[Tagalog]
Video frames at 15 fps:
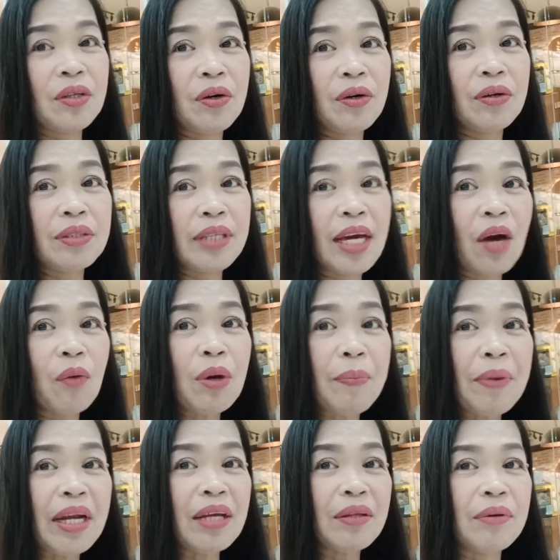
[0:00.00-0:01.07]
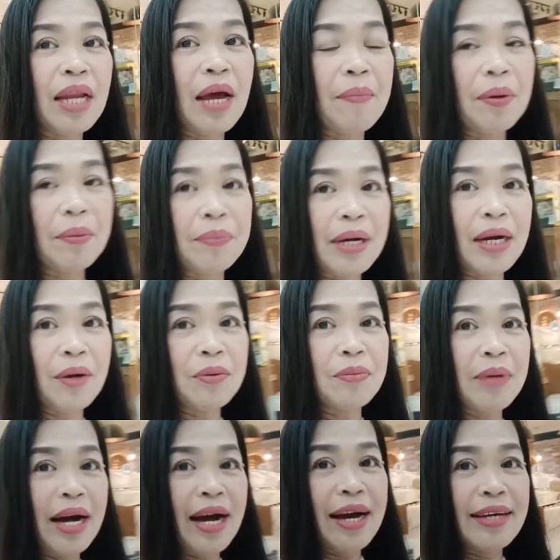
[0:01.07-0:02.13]
So, takeaway pa rin, wala pa mga
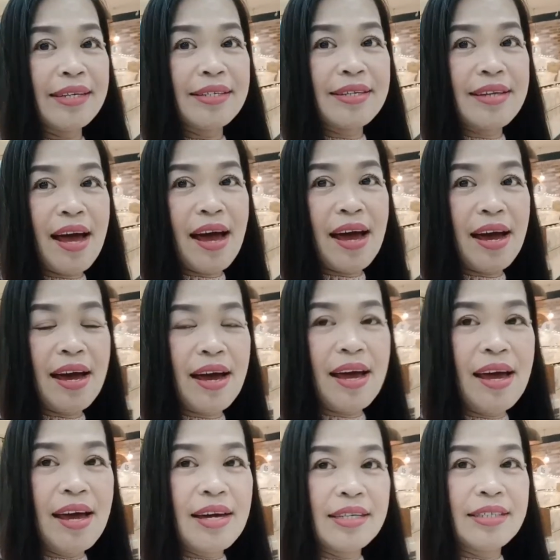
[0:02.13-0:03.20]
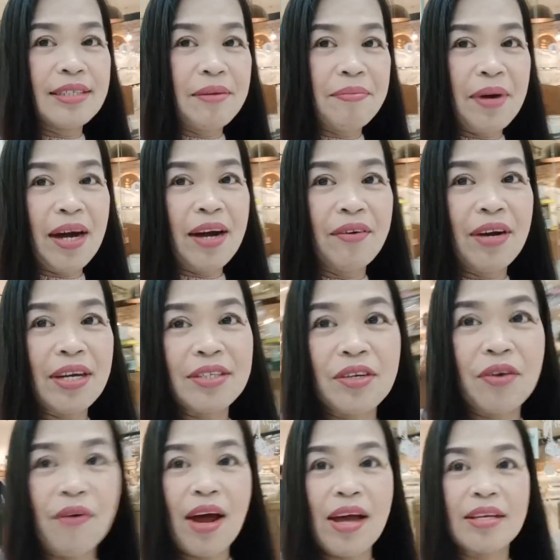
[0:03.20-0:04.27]
kumakain sa sa mga
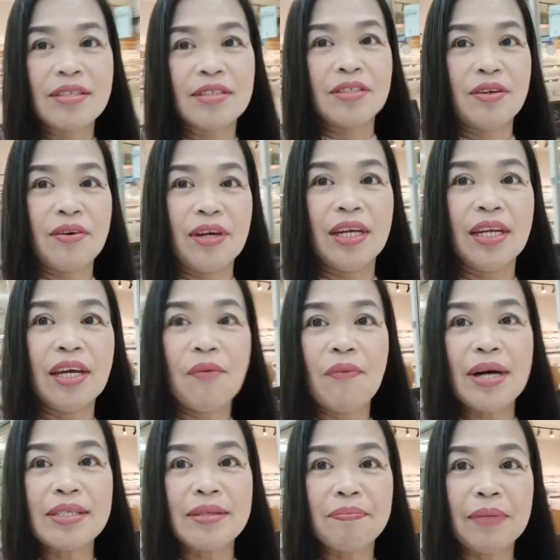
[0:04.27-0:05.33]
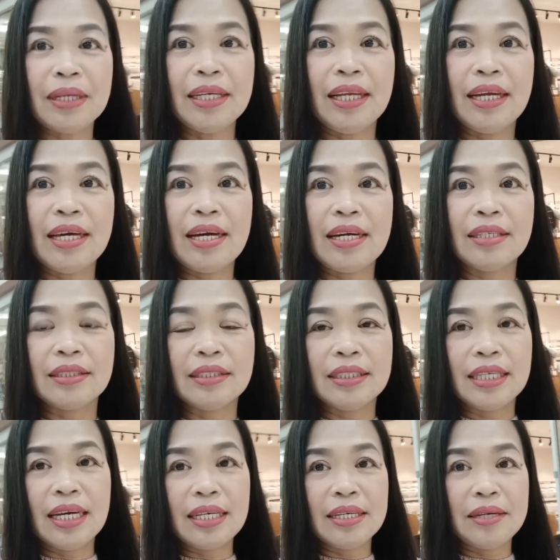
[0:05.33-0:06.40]
restaurants. So, iniiwasan pa nila yung
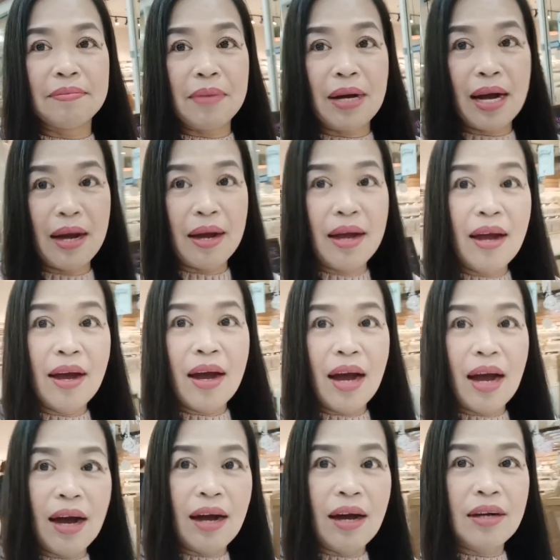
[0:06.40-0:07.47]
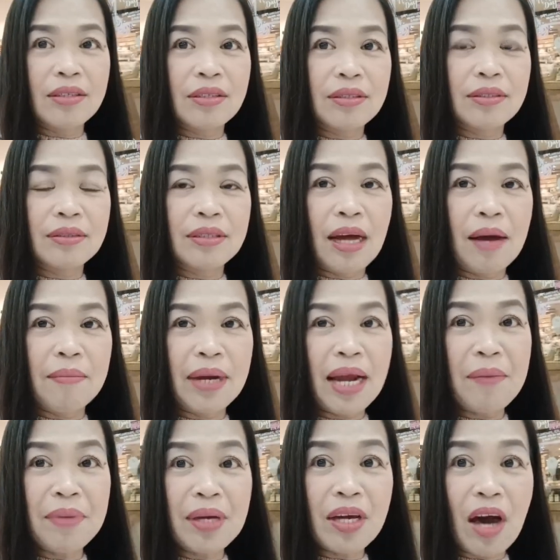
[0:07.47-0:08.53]
ganyang mga uh, uh,
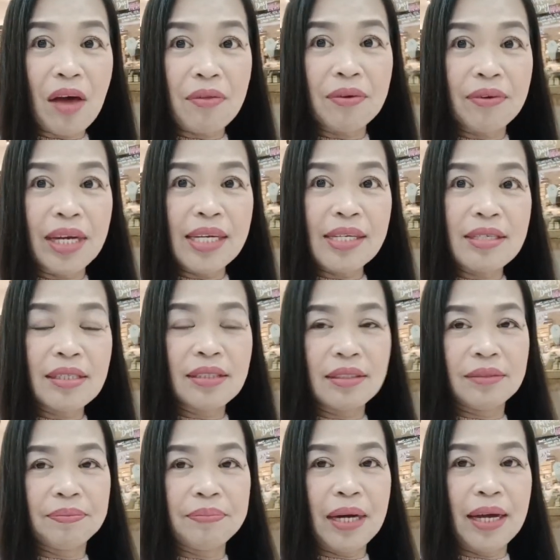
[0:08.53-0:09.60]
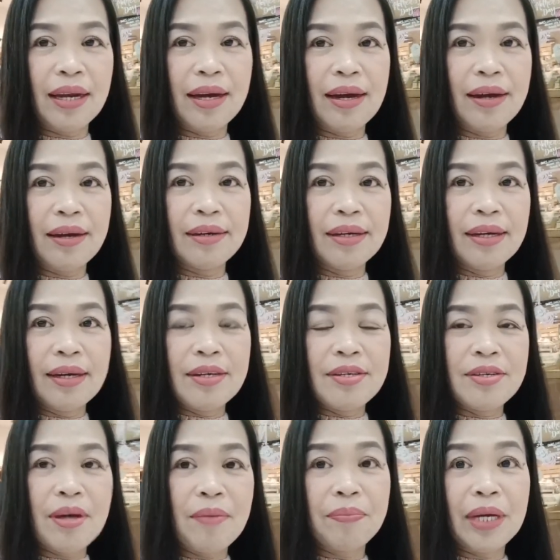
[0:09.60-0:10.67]
maraming gathering para
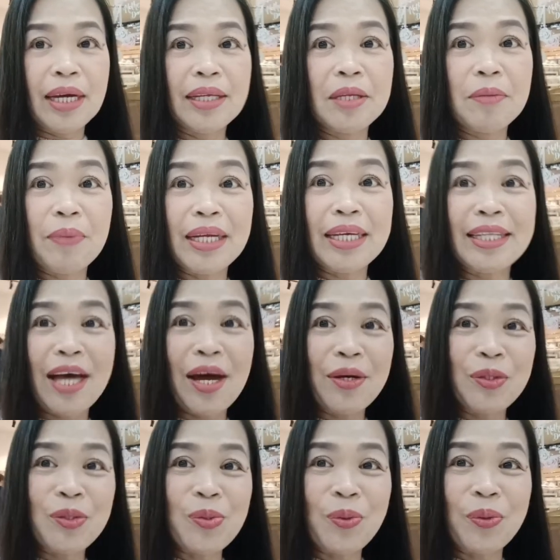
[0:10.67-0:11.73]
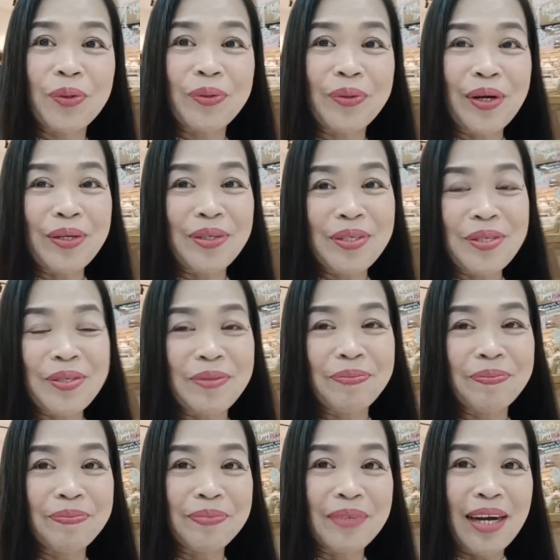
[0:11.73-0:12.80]
syempre hindi pa rin tayo sure kung ano yung
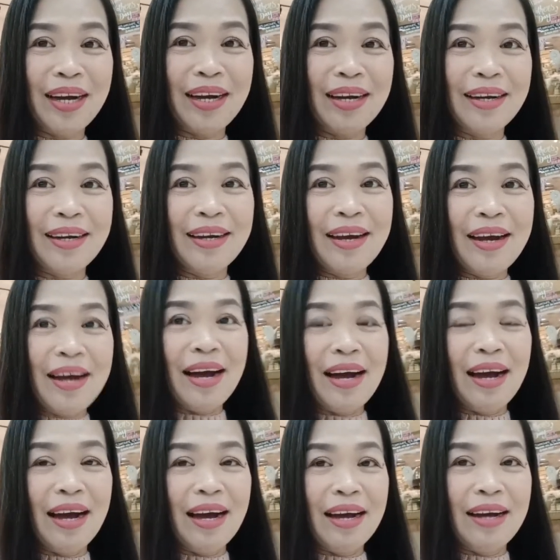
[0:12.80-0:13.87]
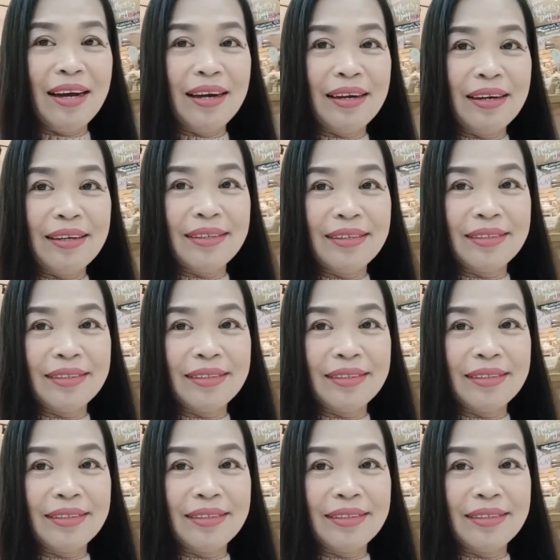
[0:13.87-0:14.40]
uh, uh,